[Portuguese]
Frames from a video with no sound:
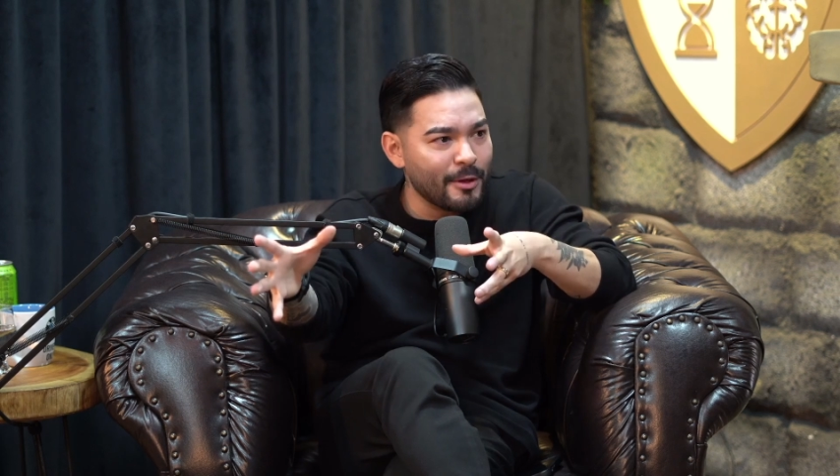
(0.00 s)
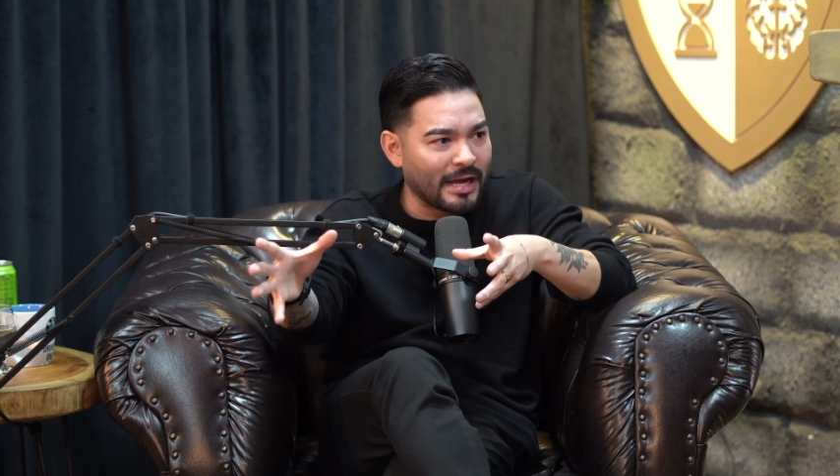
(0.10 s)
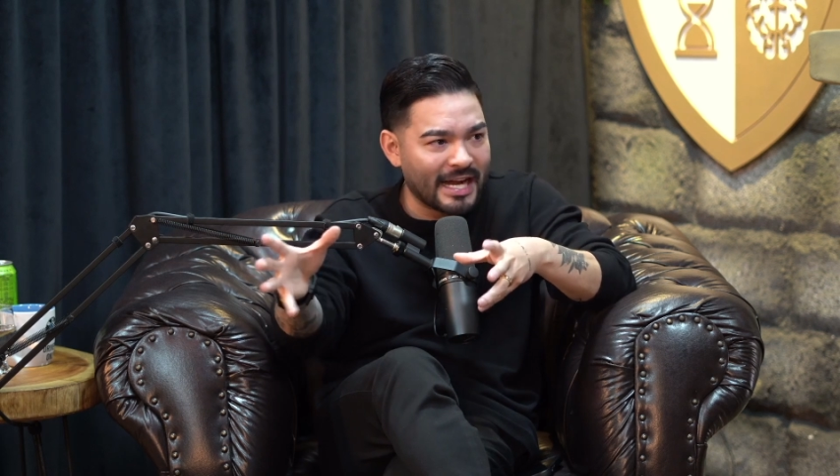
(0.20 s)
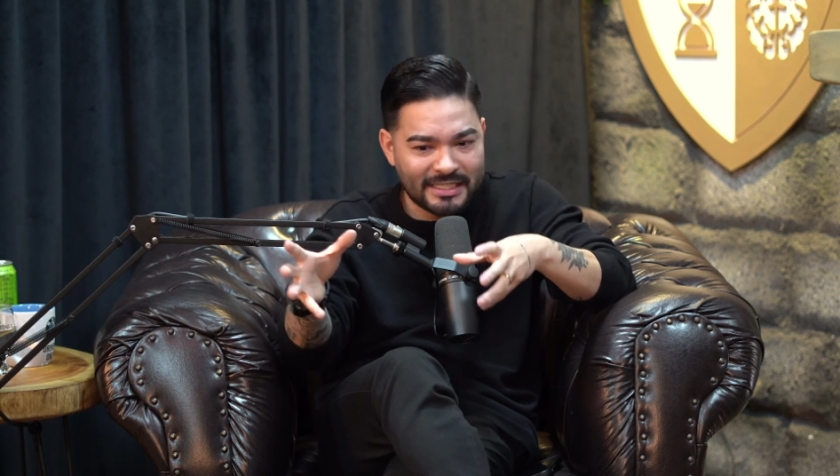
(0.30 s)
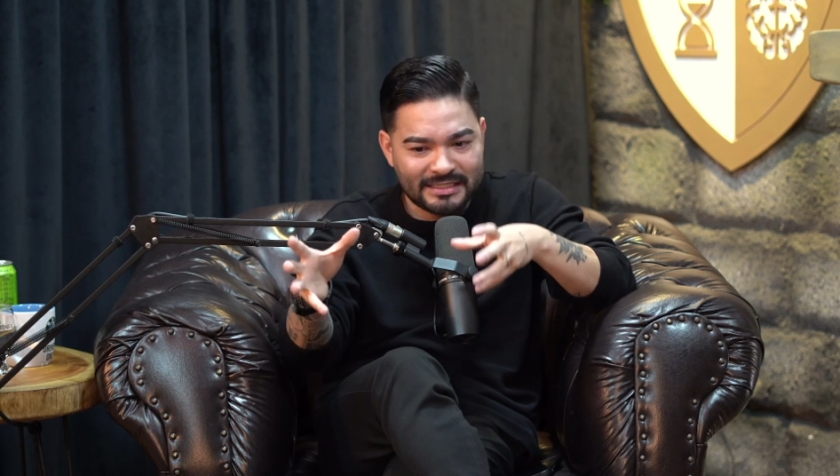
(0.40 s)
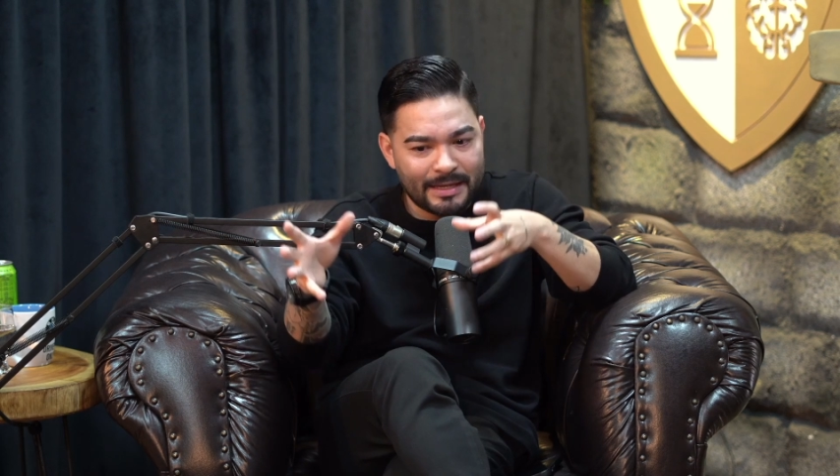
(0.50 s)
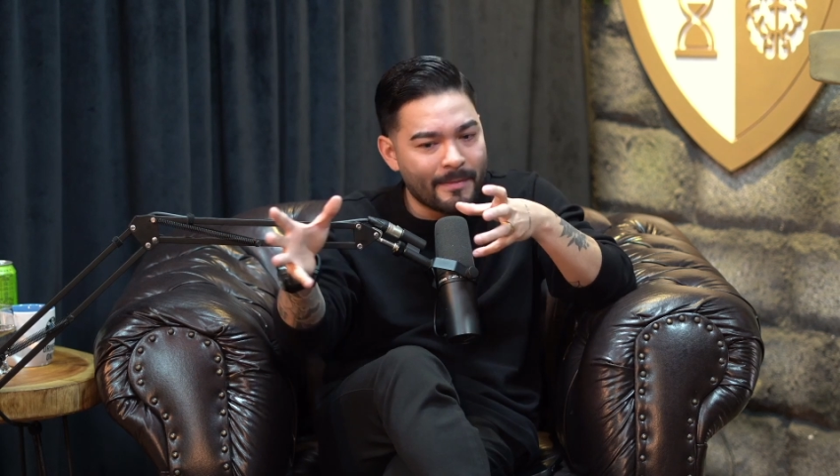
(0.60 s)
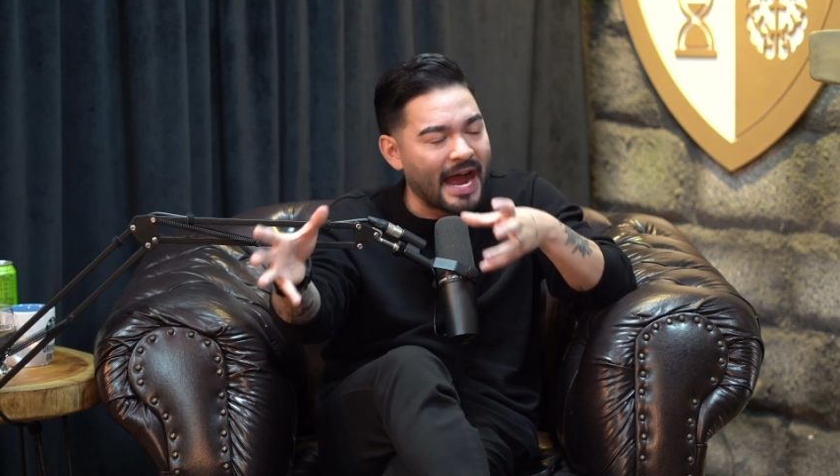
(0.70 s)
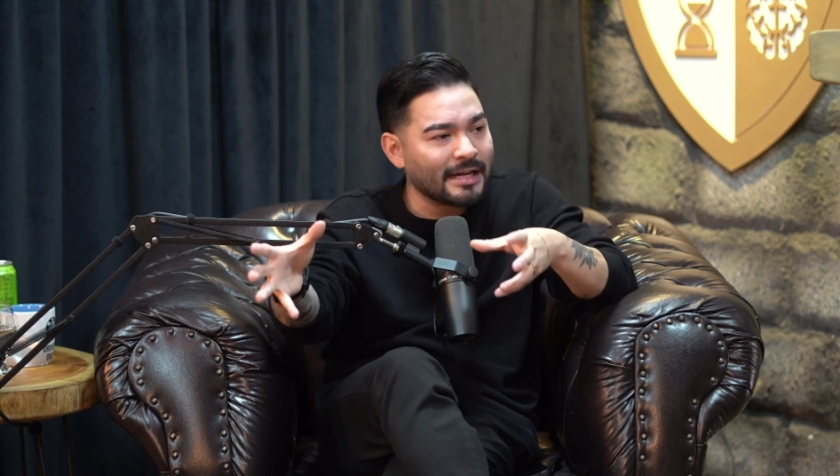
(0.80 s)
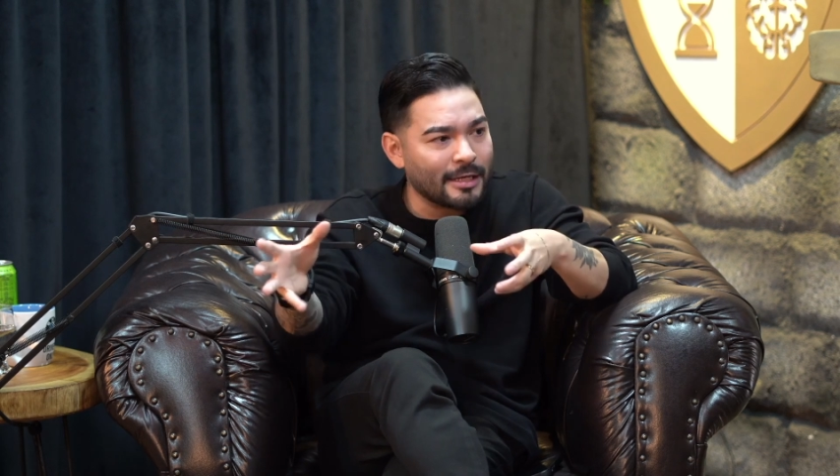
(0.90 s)
O cara que tem
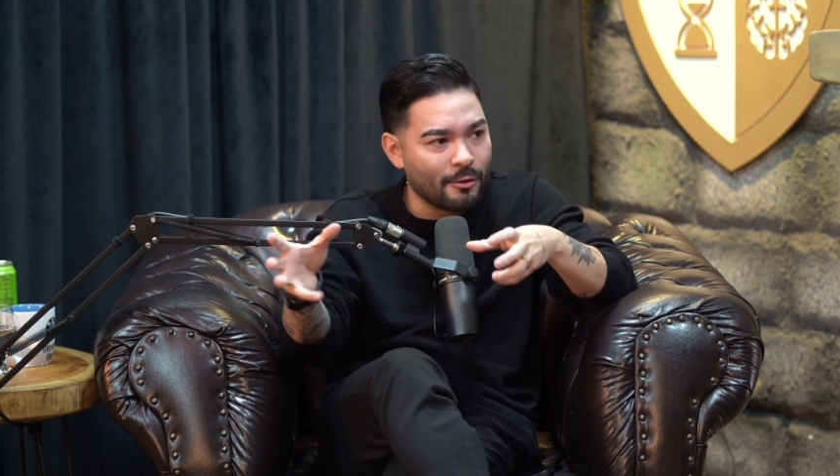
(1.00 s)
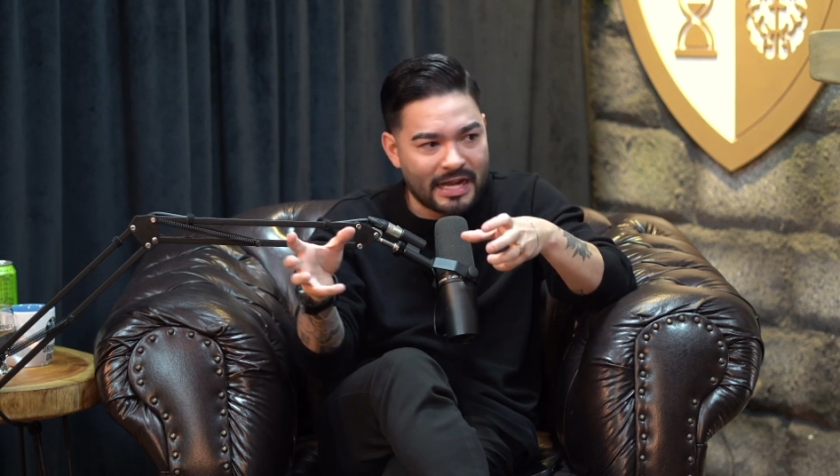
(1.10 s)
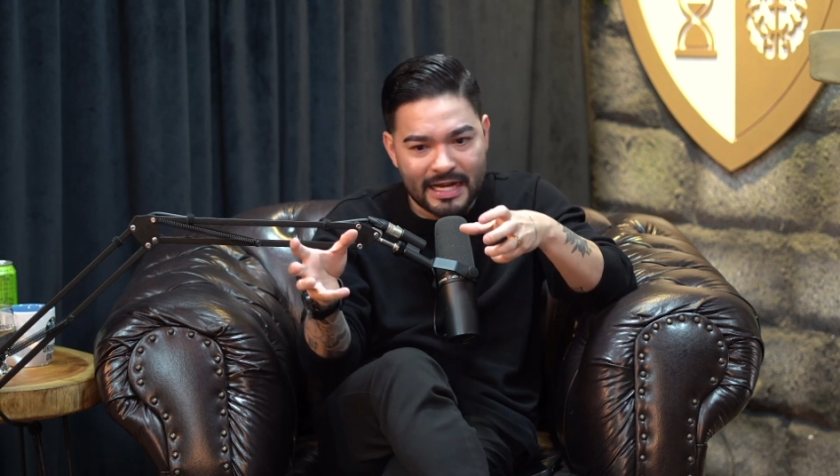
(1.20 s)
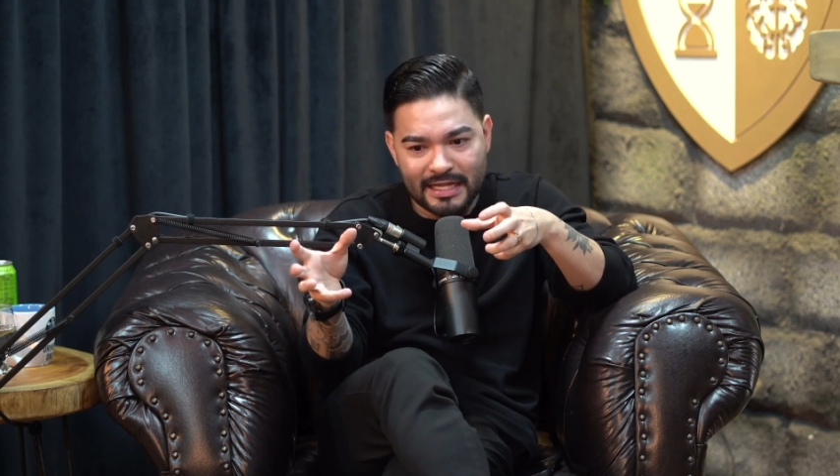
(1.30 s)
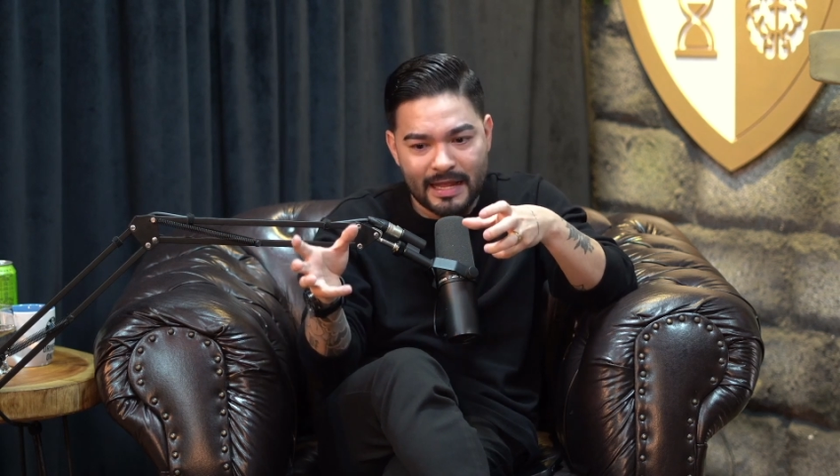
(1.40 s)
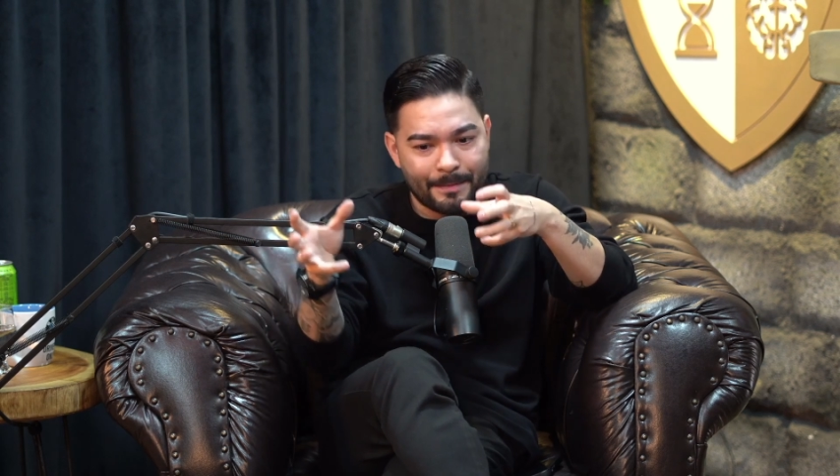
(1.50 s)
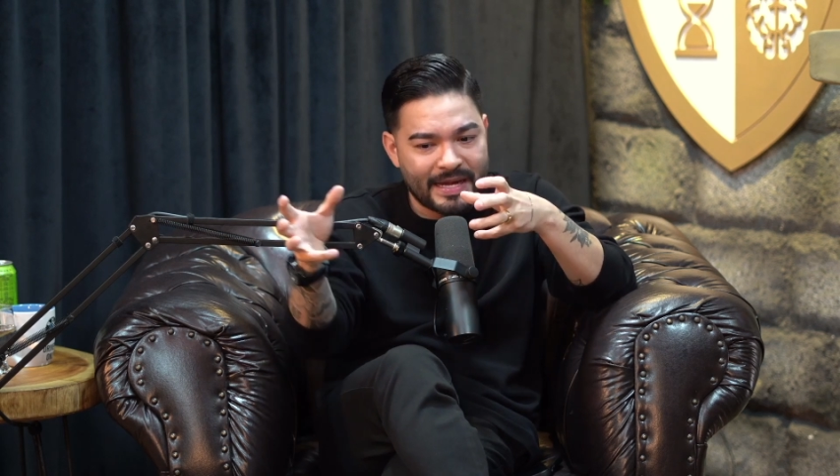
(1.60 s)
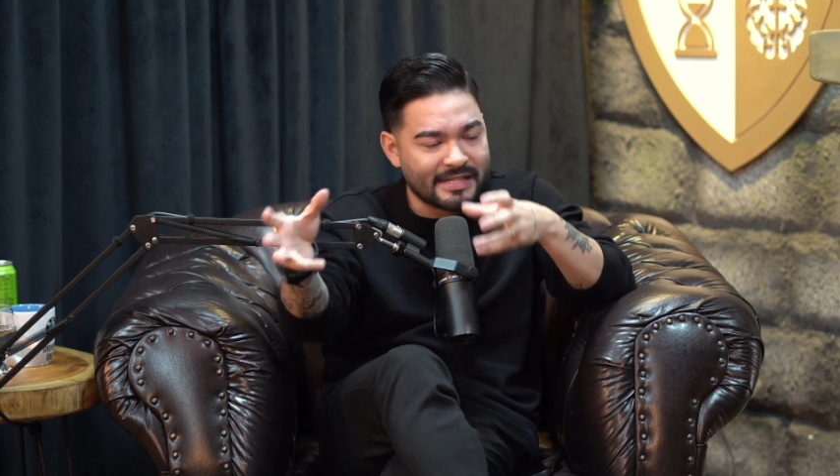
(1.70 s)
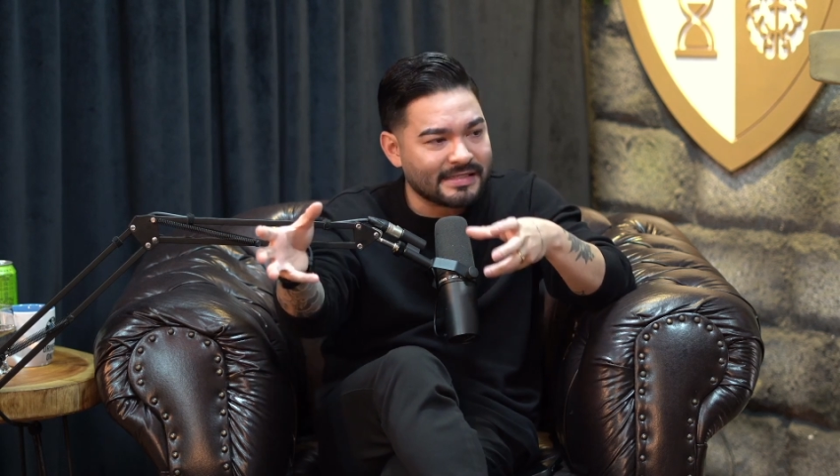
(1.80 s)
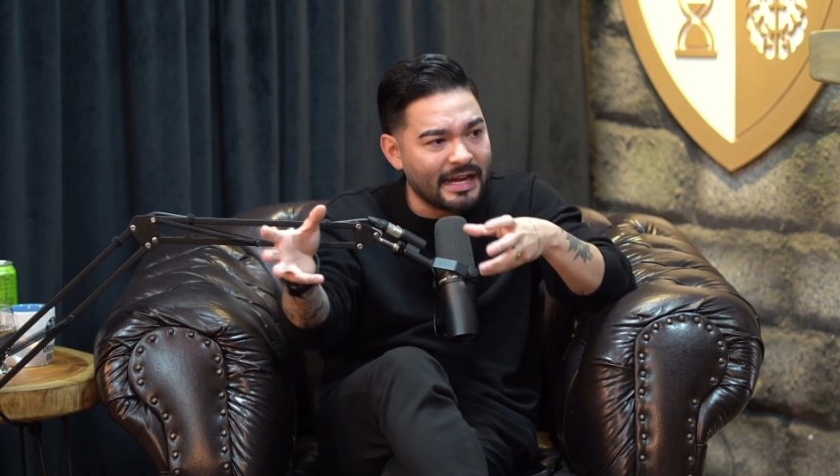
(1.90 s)
marca, o cara que é
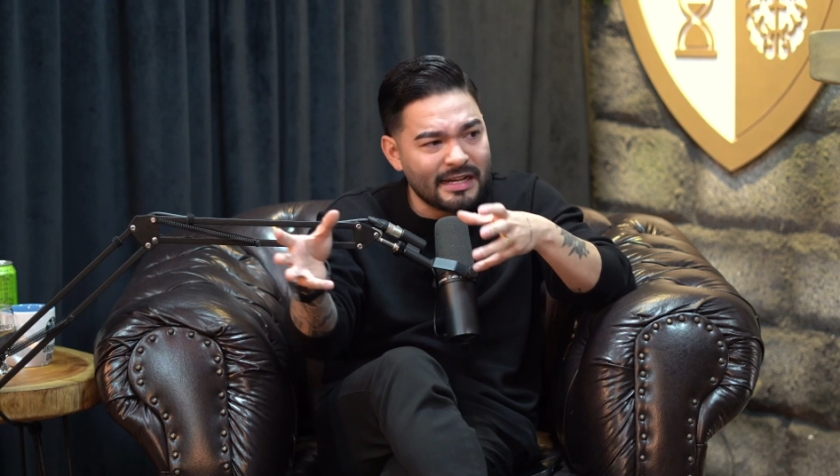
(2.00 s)
empresário,